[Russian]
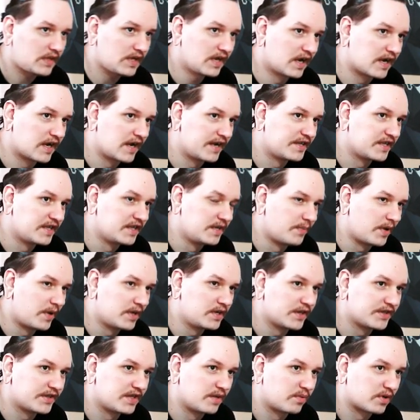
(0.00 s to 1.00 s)
какая-то
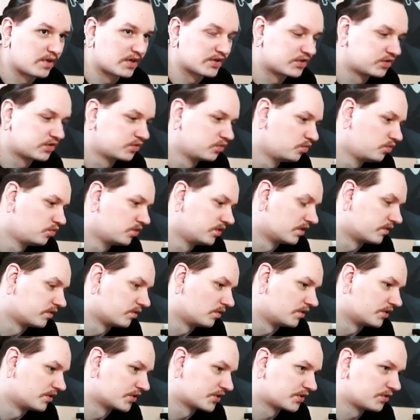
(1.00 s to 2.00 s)
непонятная простуда, то
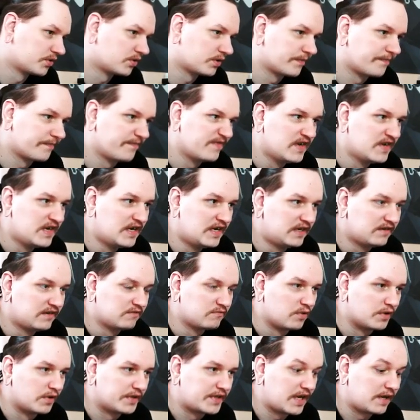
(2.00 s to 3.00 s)
ли что.
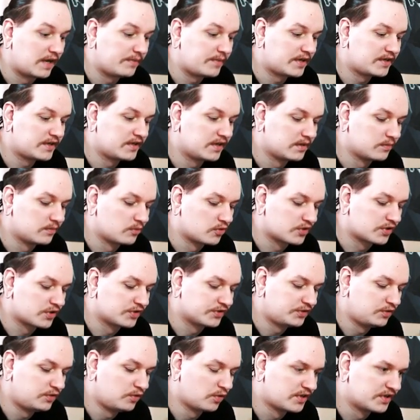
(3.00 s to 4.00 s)
Вот, и опять я немножко
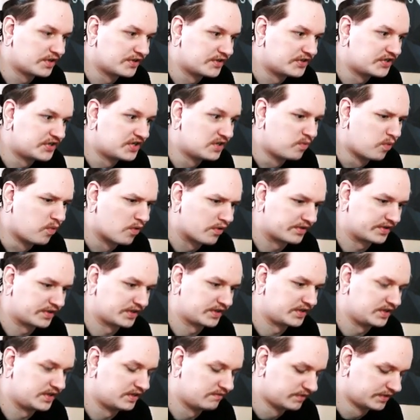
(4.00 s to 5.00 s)
слег. Я до сих пор,
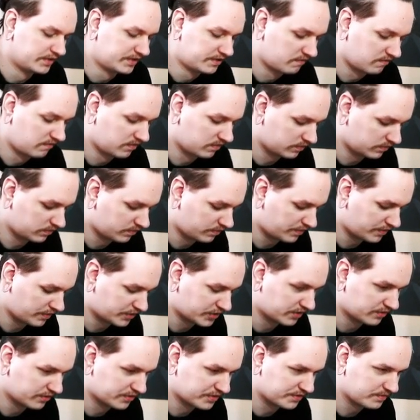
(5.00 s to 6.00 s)
кстати, не выздоровел, но
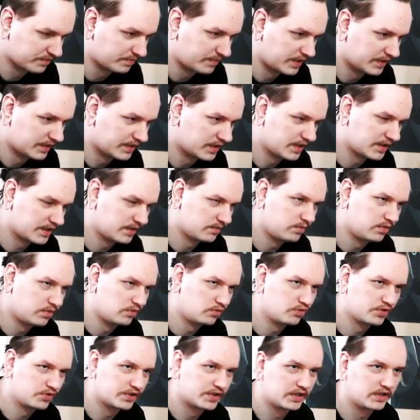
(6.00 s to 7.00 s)
решил, что, блин, надо бы
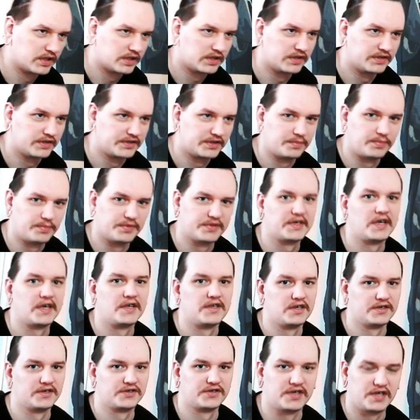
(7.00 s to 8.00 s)
уже
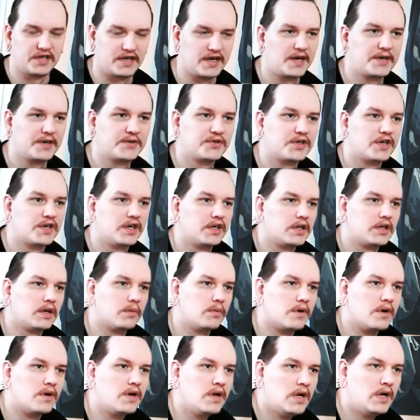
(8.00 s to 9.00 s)
записать несколько реакций хотя
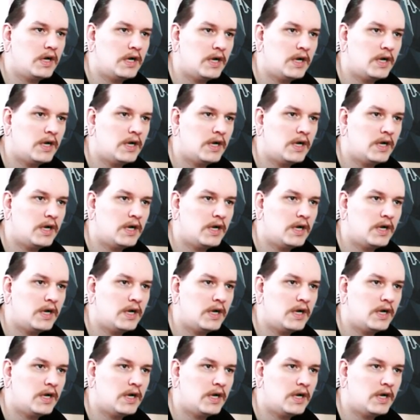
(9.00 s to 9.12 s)
бы.